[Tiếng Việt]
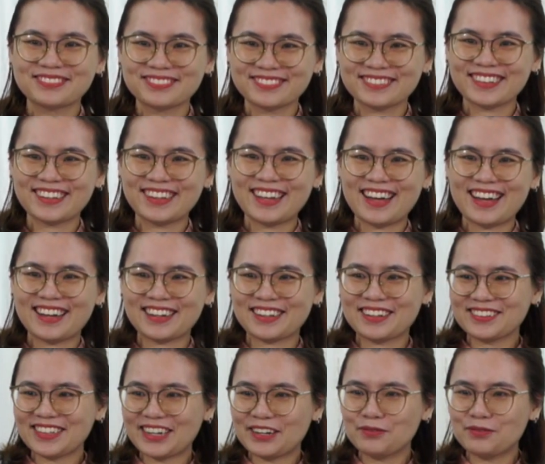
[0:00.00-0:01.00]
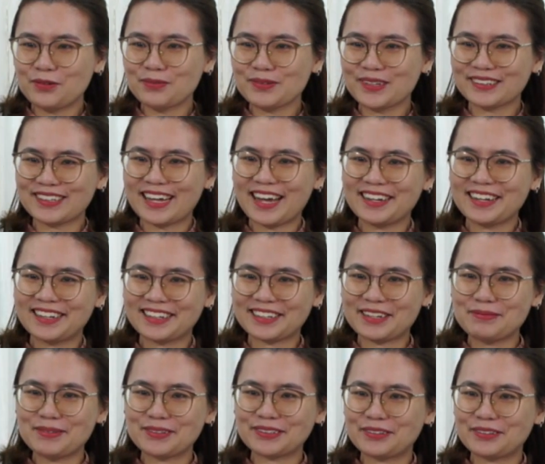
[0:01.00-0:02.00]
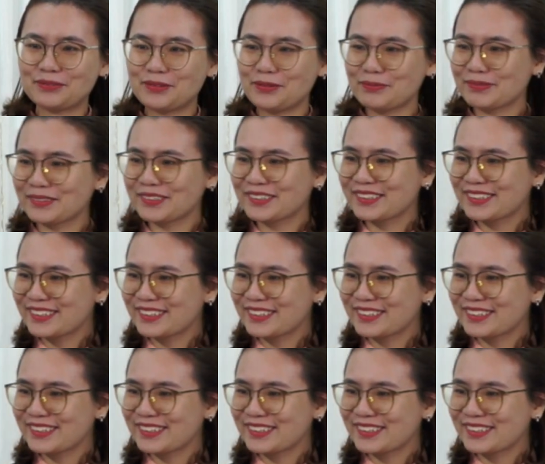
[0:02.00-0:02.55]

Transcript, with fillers: Dạ, có thầy Phúc giơ tay à, cảm ơn thầy Phúc. À.